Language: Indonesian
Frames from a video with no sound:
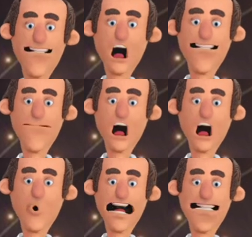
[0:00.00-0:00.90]
Sampai
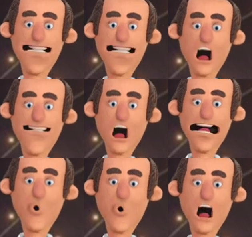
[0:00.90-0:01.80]
jumpa di video
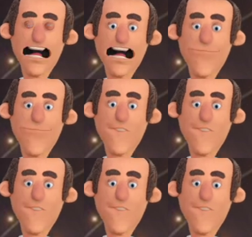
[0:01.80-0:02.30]
selanjutnya.